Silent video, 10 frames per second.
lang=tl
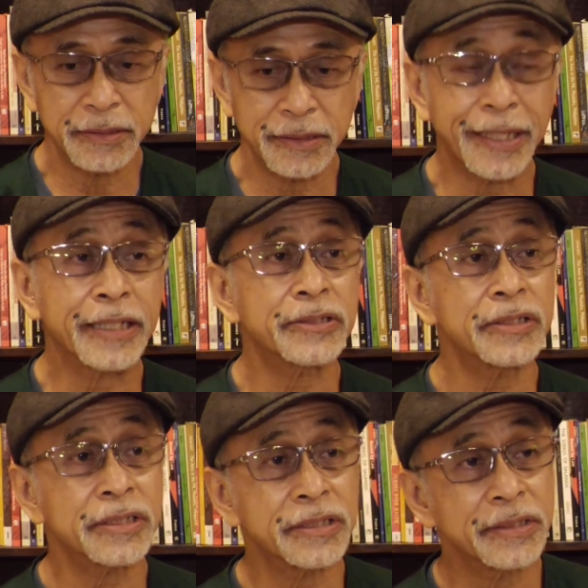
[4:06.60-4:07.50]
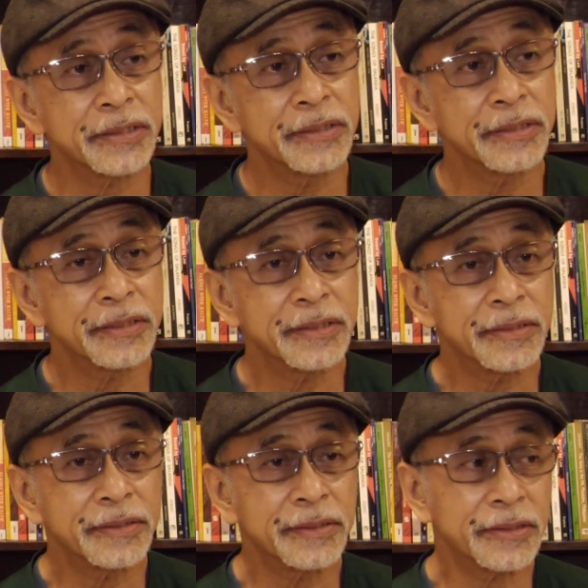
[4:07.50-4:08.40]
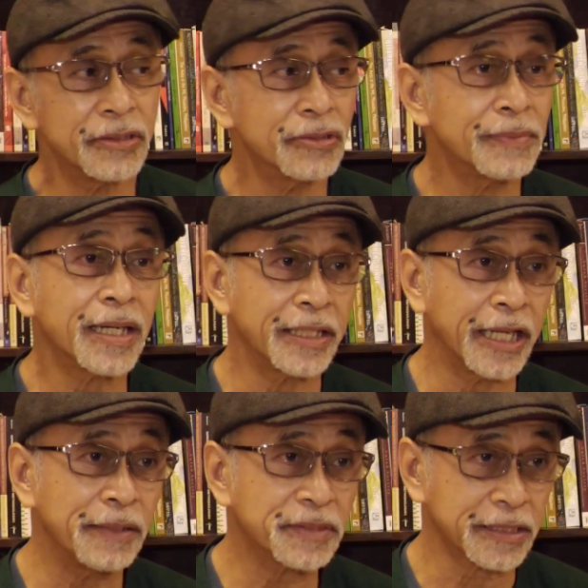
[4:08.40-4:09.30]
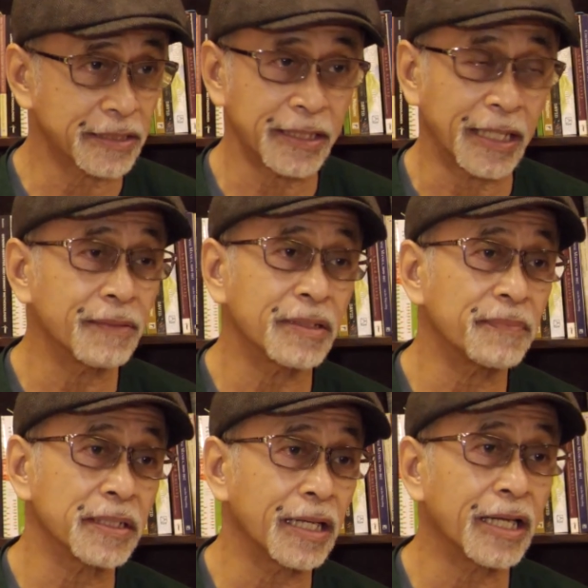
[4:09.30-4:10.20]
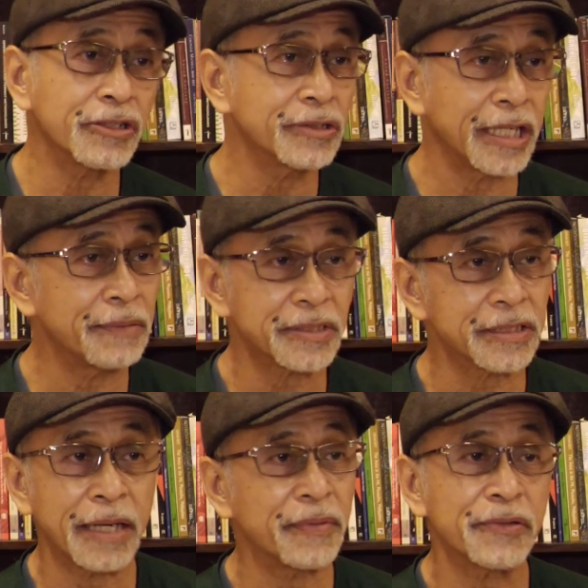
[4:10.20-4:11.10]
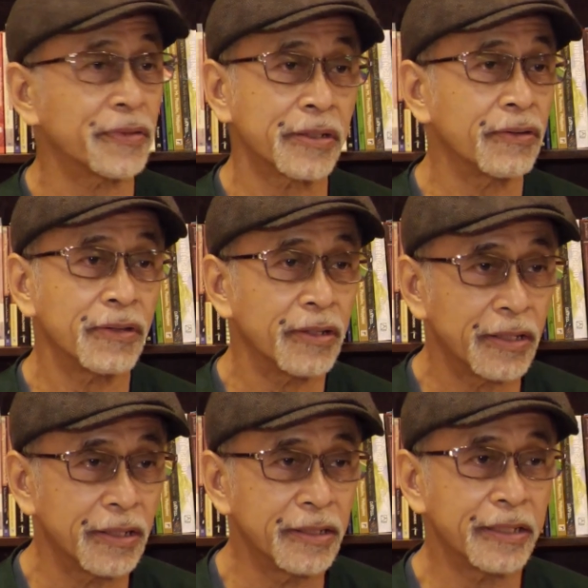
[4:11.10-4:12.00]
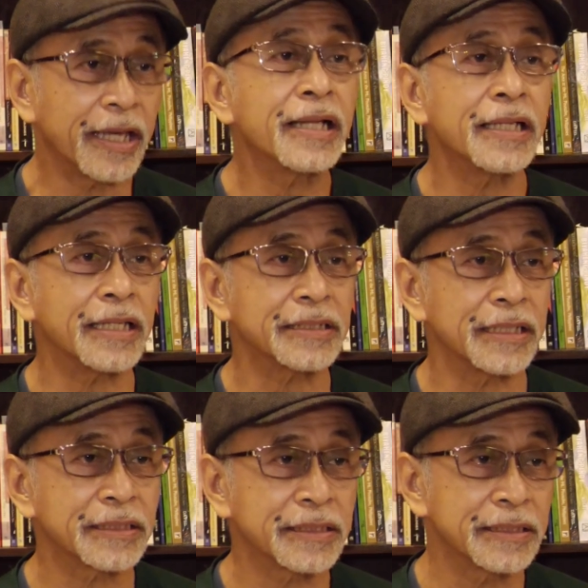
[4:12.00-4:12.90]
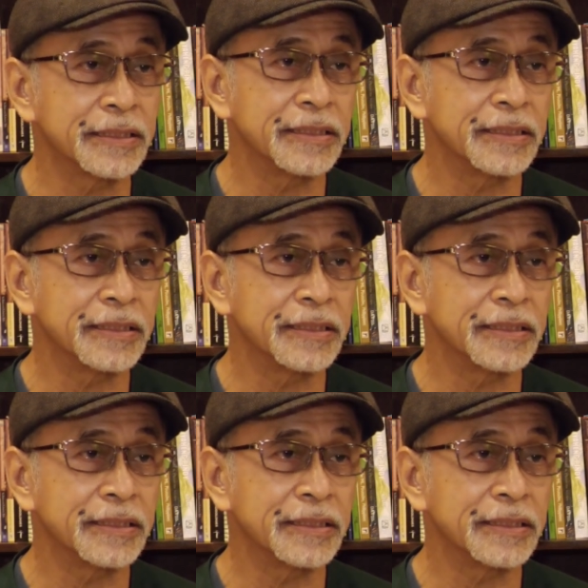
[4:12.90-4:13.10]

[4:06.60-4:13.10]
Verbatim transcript: letters, yung mga names, kasi alam naman nila yung names namin were all aliases.